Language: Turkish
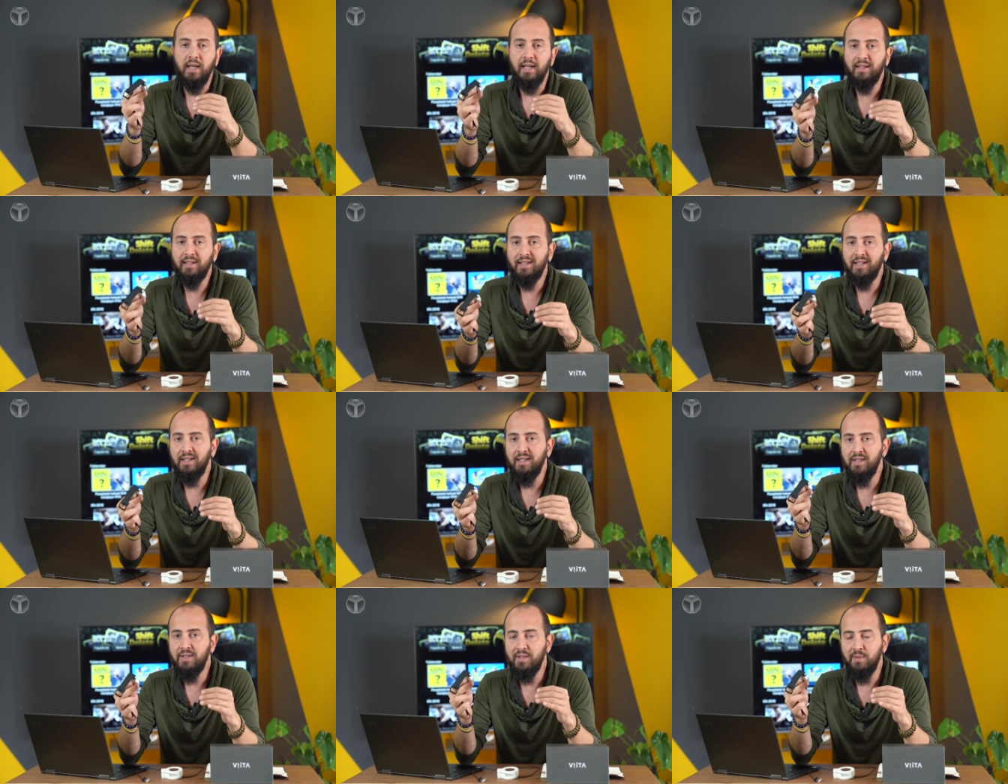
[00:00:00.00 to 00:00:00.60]

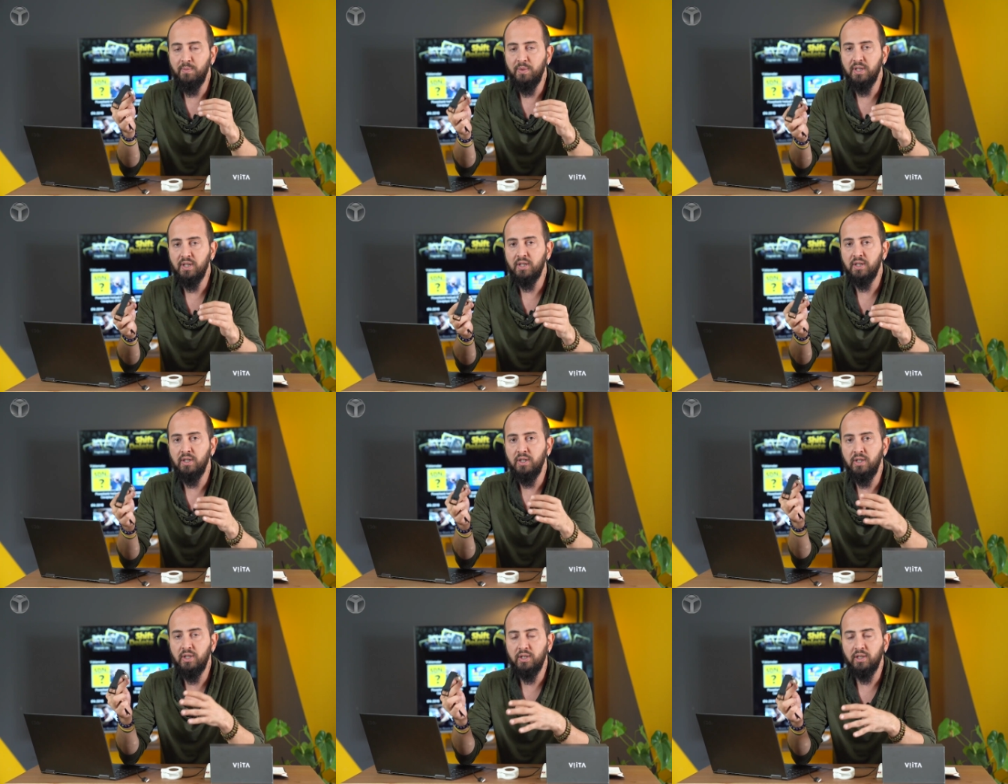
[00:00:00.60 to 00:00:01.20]
etkileyici
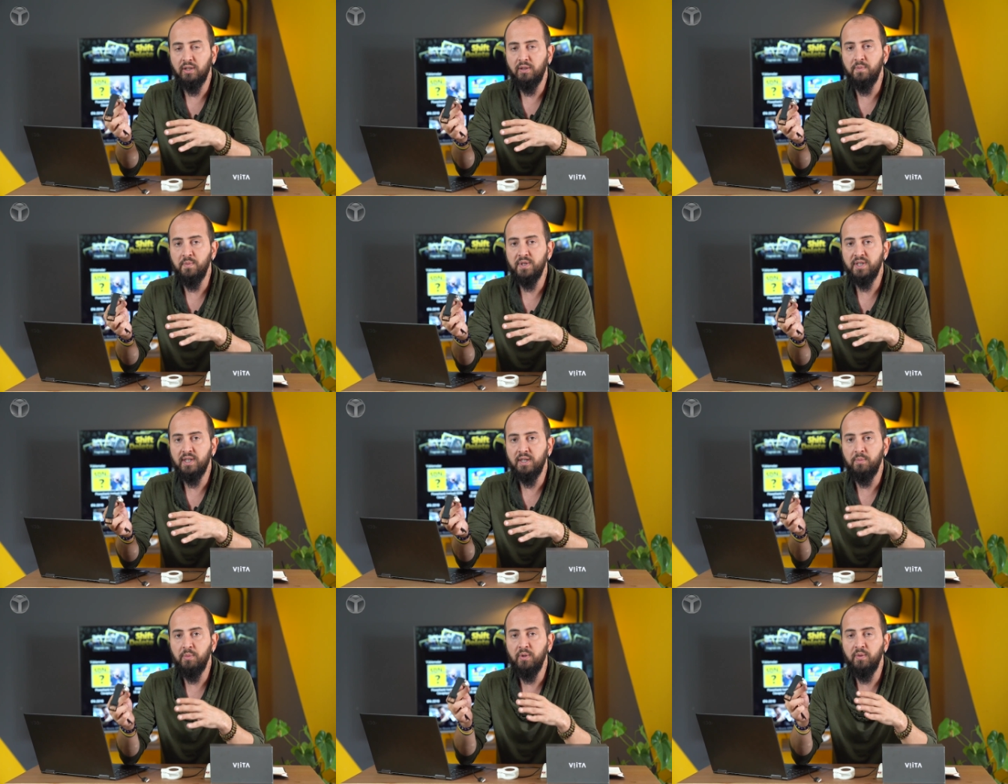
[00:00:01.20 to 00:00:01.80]
bir işletim
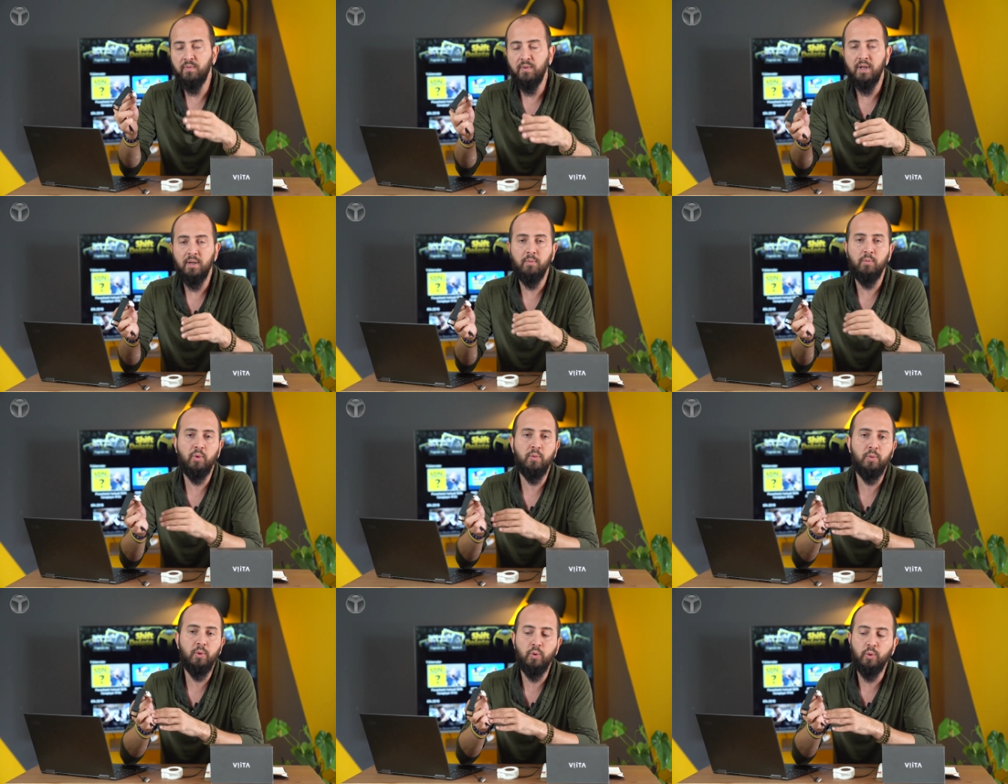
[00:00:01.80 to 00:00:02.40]
sistemi ve
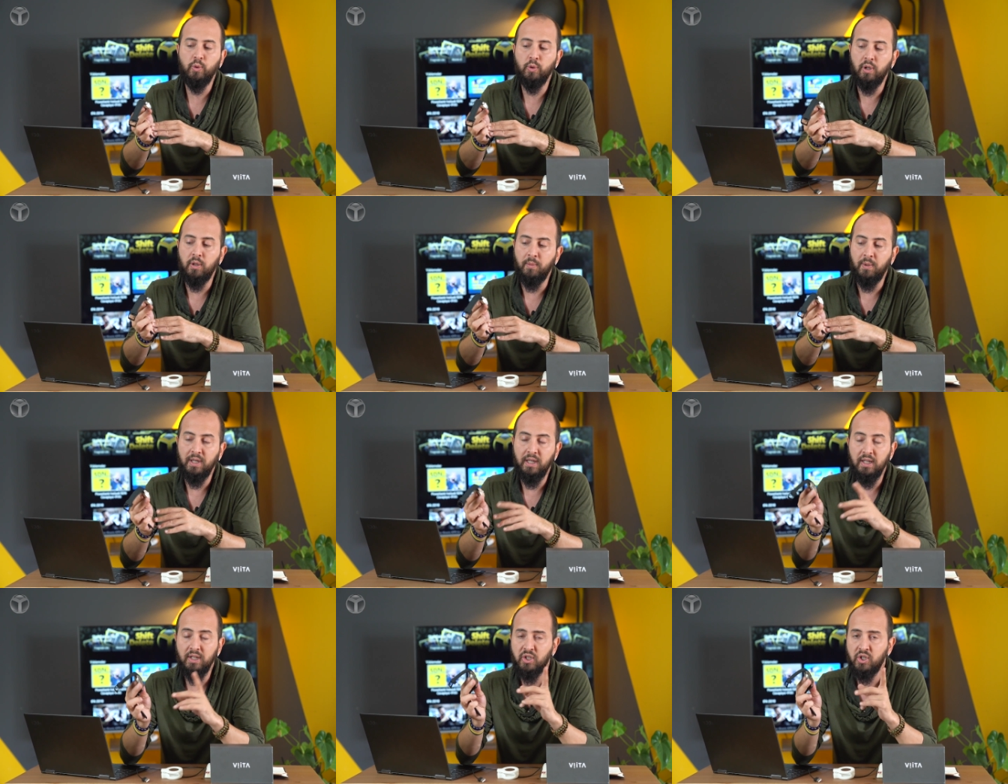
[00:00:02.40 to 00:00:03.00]
mobil uygulama
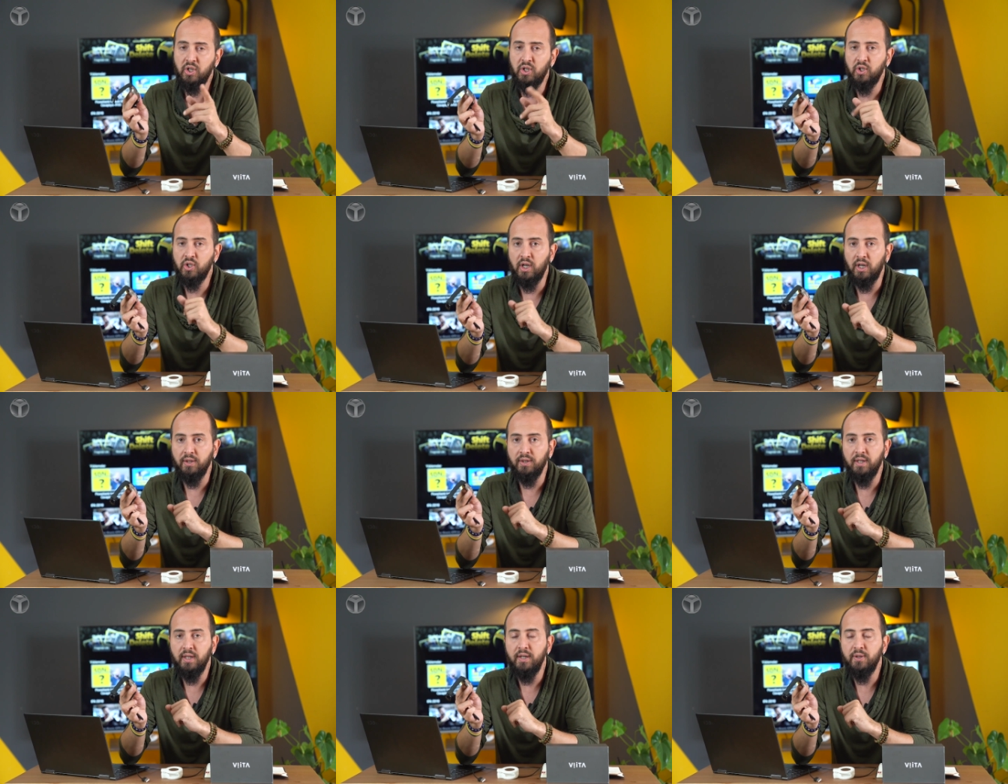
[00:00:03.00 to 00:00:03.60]
ile
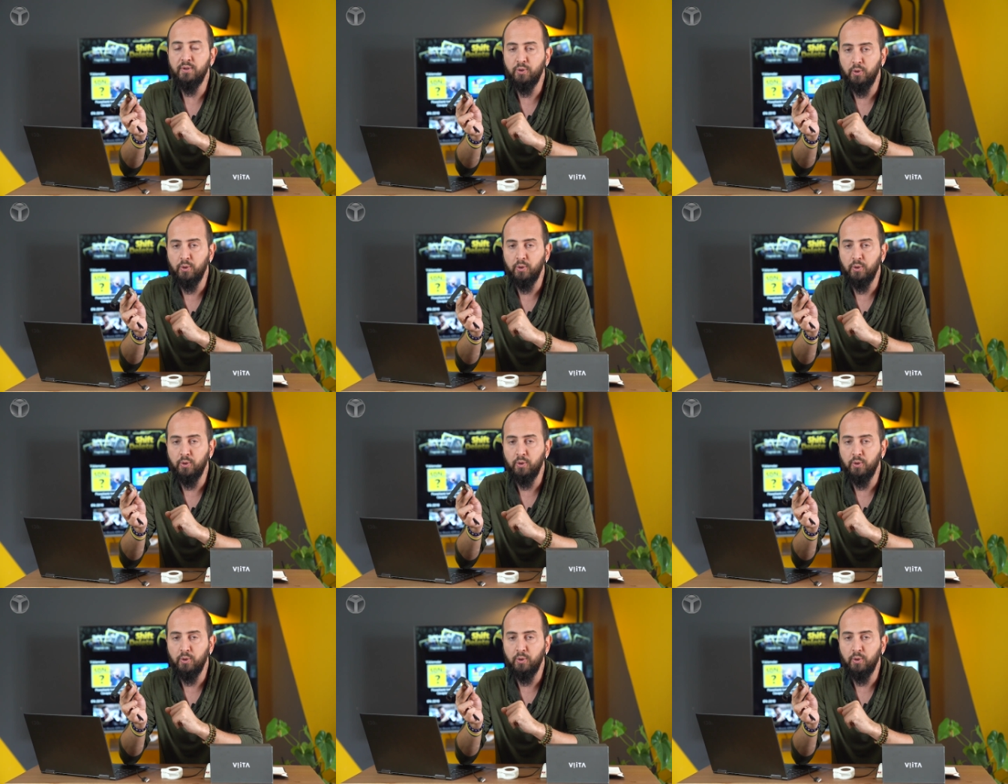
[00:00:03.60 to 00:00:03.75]
çıkacağını da